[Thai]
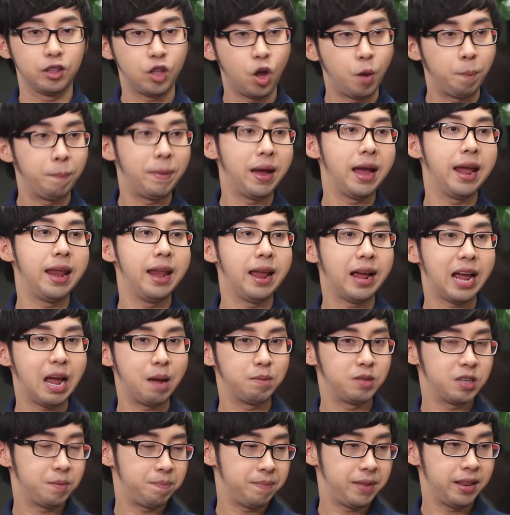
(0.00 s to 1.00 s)
ต่อไปนะครั
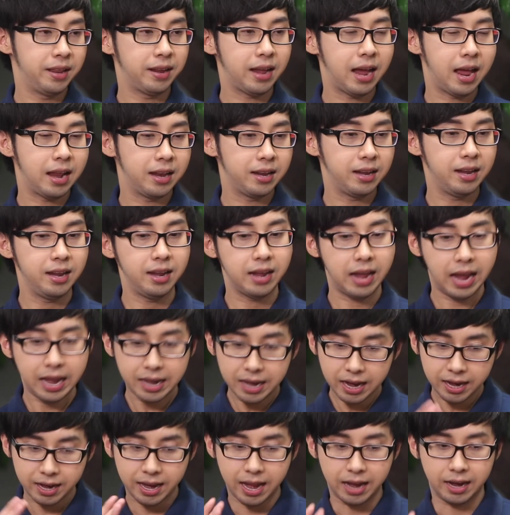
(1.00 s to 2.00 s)
บจะเป็นการที่ให้
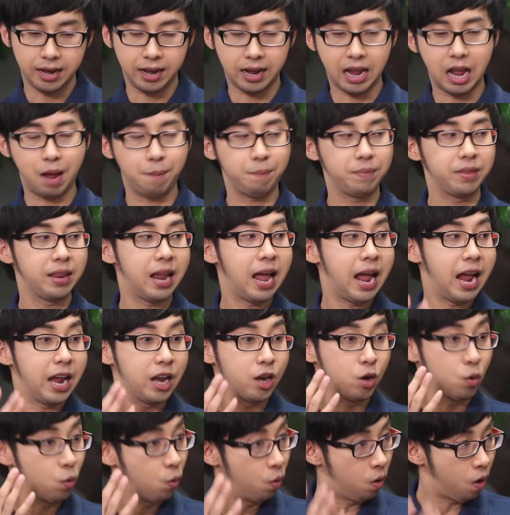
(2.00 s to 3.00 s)
เด็กๆนะครับได้
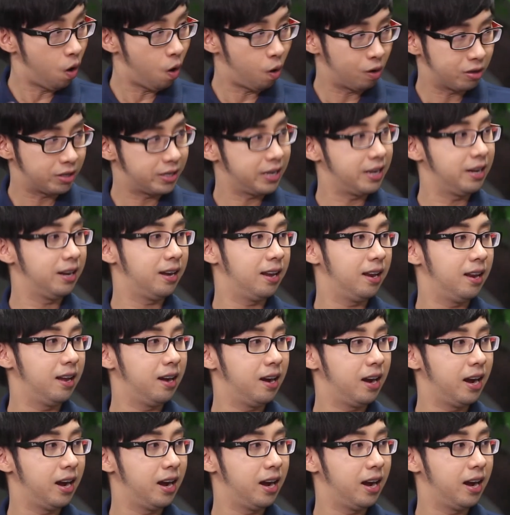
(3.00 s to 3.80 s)
ดูของจริงกันเล